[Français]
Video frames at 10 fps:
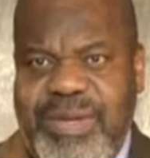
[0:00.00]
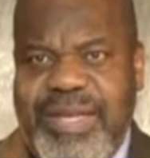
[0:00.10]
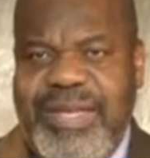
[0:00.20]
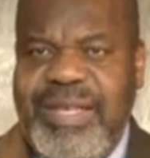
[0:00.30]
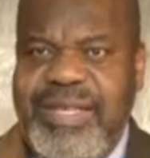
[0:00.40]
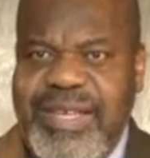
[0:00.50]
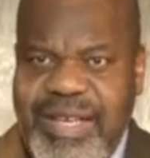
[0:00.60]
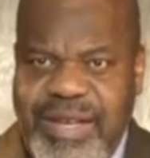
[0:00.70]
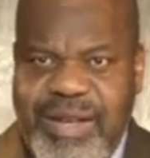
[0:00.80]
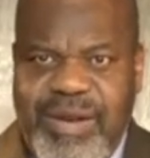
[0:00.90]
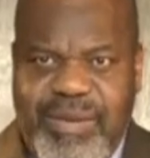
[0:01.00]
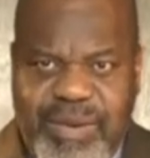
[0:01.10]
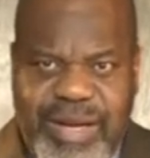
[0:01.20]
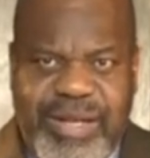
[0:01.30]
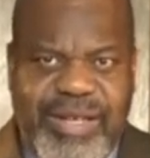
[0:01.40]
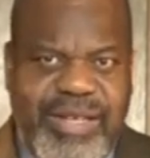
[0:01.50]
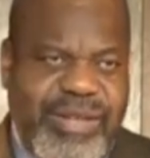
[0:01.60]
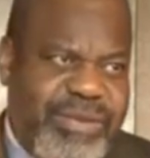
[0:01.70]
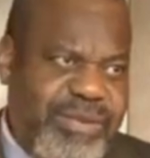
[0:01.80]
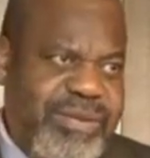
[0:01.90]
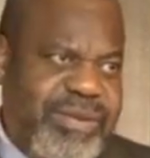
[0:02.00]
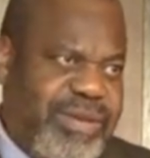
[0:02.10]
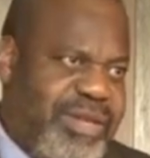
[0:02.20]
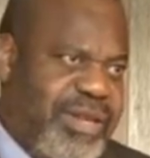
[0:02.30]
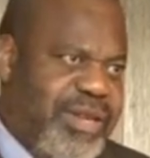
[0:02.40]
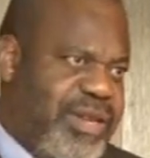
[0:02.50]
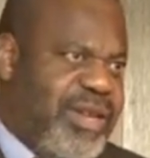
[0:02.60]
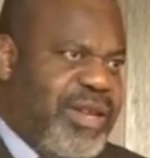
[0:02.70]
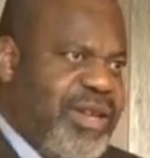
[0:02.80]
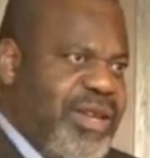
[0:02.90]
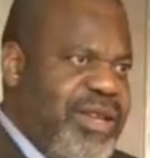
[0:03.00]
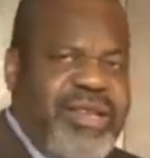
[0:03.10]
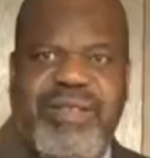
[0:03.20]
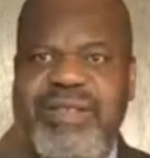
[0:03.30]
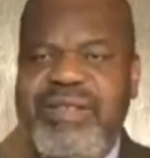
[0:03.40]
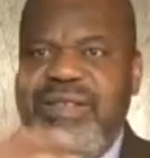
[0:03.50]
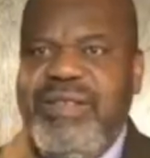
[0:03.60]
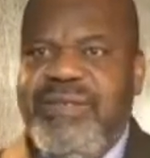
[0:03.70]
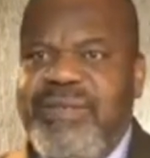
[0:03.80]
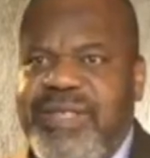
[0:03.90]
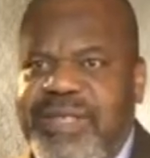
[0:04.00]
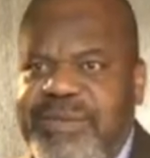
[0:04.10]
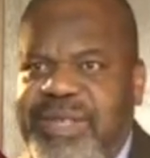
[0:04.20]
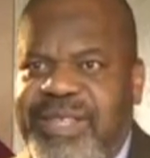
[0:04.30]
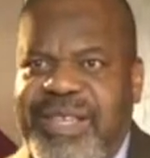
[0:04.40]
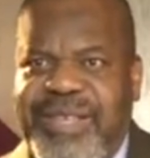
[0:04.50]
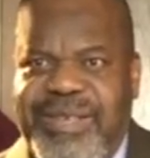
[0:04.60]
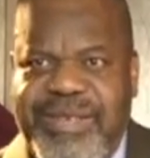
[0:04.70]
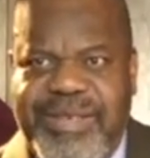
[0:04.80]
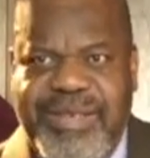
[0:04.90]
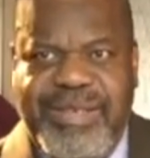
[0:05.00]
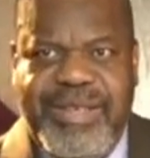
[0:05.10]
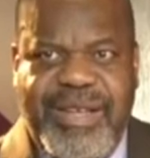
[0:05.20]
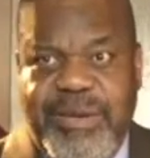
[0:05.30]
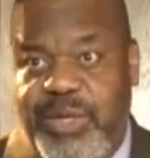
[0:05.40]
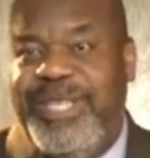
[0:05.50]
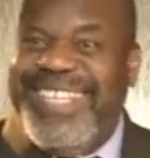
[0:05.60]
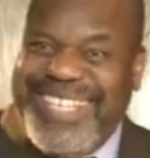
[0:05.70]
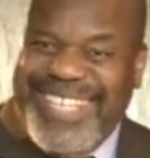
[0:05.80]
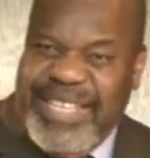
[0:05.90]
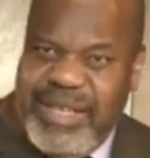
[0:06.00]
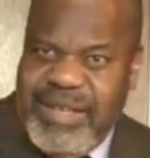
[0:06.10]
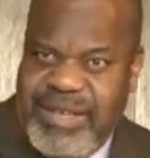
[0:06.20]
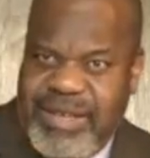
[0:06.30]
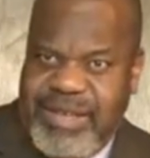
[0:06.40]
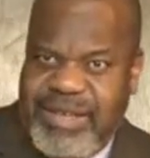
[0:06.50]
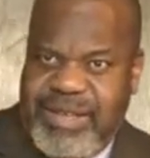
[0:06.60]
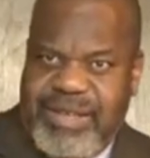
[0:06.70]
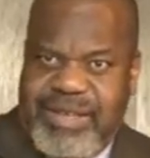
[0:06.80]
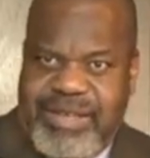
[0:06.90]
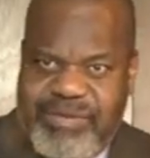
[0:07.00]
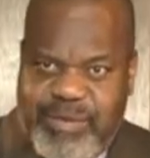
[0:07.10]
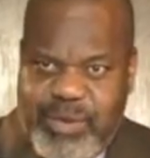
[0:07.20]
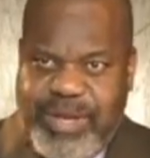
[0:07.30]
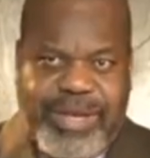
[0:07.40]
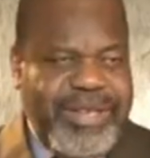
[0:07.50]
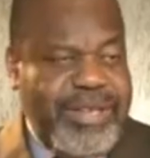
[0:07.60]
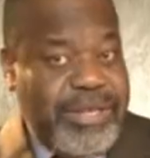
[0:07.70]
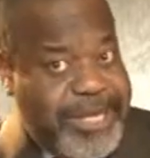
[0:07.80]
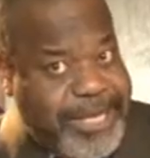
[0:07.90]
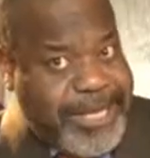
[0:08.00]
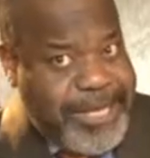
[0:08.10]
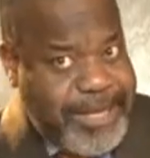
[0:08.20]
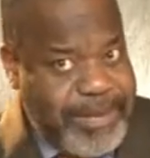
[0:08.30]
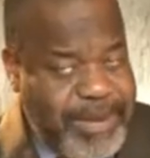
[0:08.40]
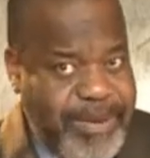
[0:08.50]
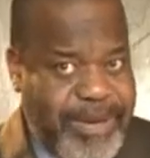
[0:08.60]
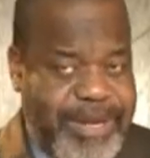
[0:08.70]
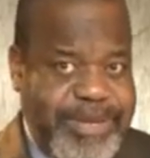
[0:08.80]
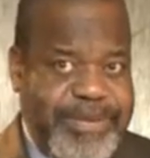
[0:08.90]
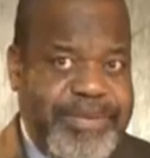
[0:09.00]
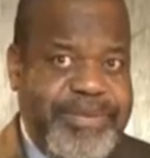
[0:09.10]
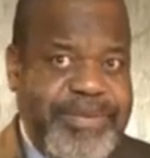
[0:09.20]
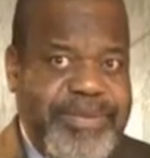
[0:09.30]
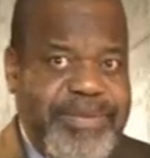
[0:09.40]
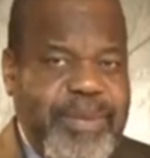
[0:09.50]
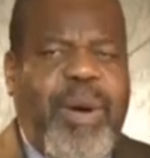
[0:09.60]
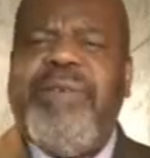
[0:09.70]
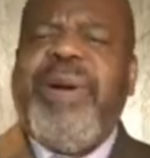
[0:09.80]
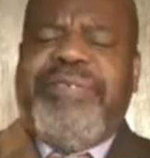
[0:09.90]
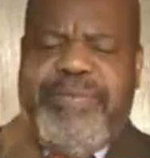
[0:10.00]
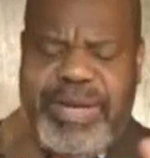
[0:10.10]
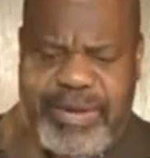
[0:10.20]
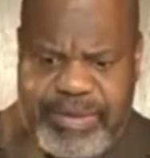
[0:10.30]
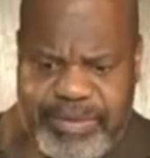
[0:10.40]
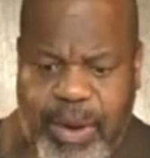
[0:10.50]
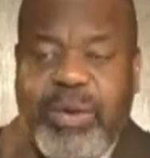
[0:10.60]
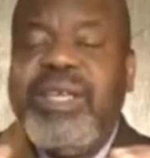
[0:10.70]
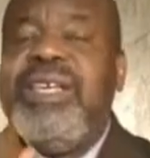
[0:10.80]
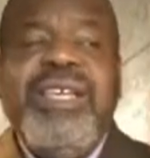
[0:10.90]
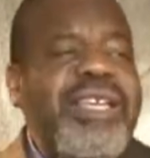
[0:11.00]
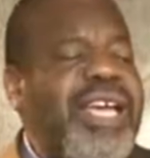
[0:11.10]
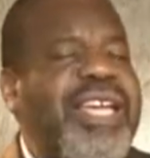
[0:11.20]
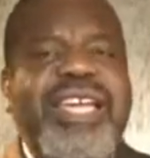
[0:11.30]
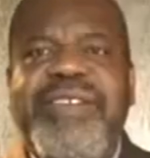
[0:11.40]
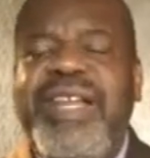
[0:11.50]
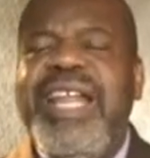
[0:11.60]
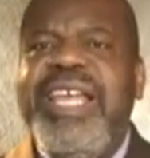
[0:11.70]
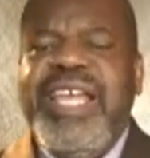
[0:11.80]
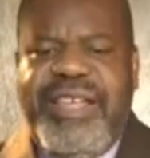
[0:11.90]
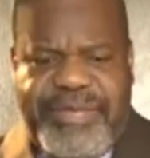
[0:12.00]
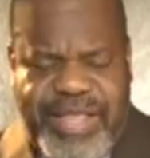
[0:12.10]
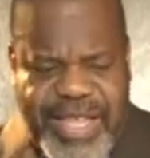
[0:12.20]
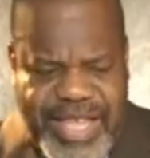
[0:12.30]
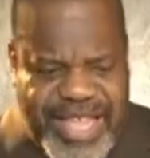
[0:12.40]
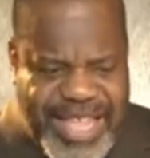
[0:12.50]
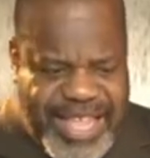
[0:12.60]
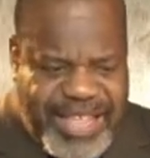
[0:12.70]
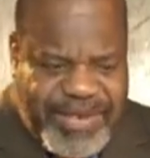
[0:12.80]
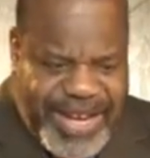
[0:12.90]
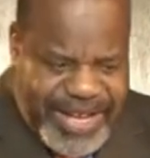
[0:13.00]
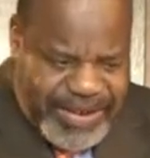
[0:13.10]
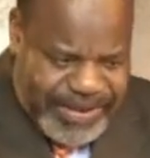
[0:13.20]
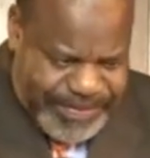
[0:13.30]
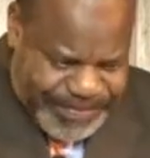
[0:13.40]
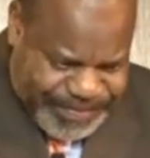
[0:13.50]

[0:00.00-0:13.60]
ils se tiennent loin de tout ce qui est hein, festivité, ceci et cela. C'est écrit. Je vous montrerai ça. C'est écrit dans la Bible. Ah, donc, euh, en fait, et, voilà que,